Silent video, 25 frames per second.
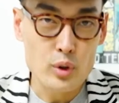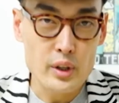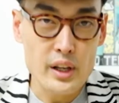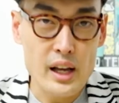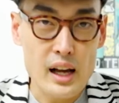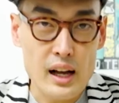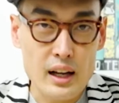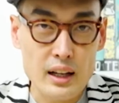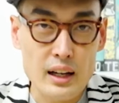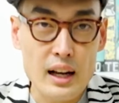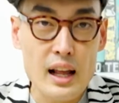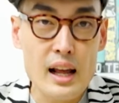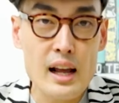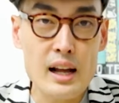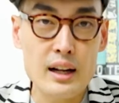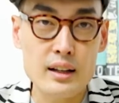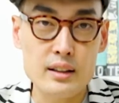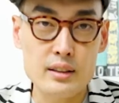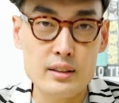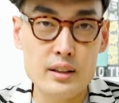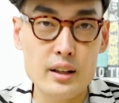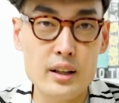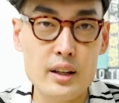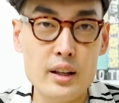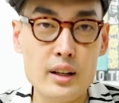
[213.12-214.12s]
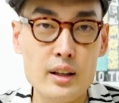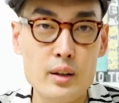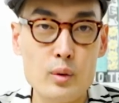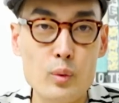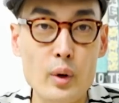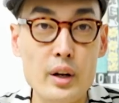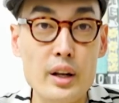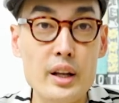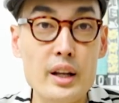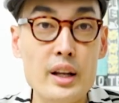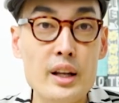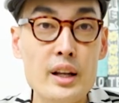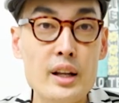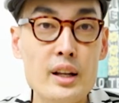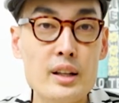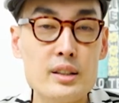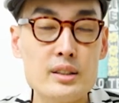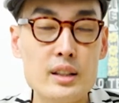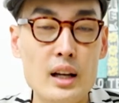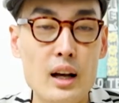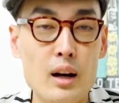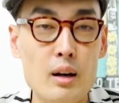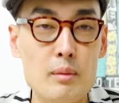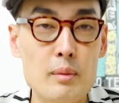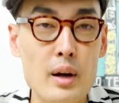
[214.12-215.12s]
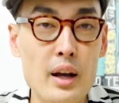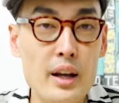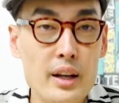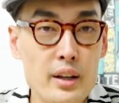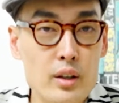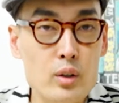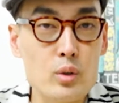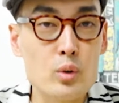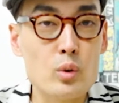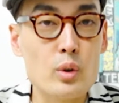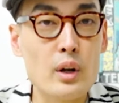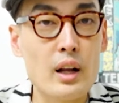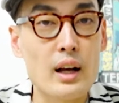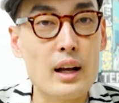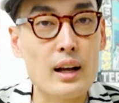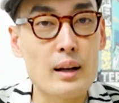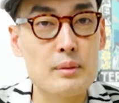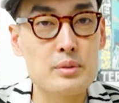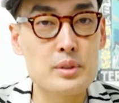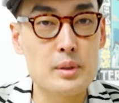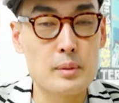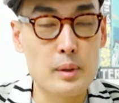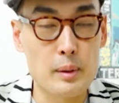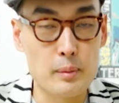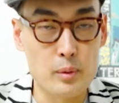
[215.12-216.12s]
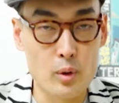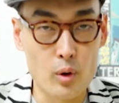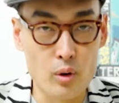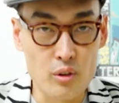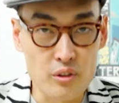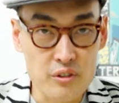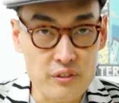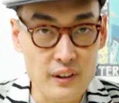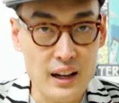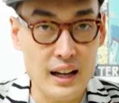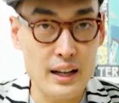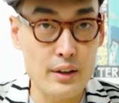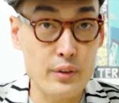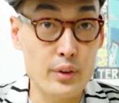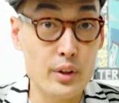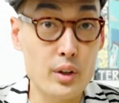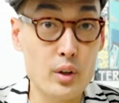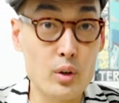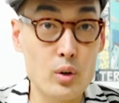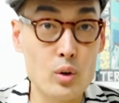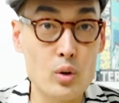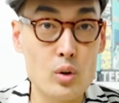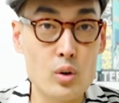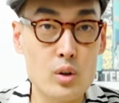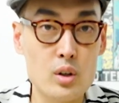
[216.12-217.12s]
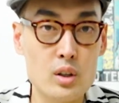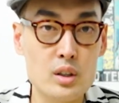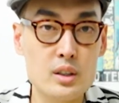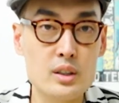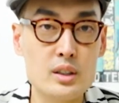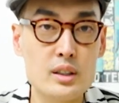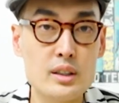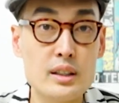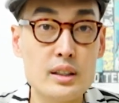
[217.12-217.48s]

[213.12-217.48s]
ตัวอย่างแรกที่วันนี้จะเอามาให้ดูนะครับสำหรับโลไฟวิดีโอก็คือ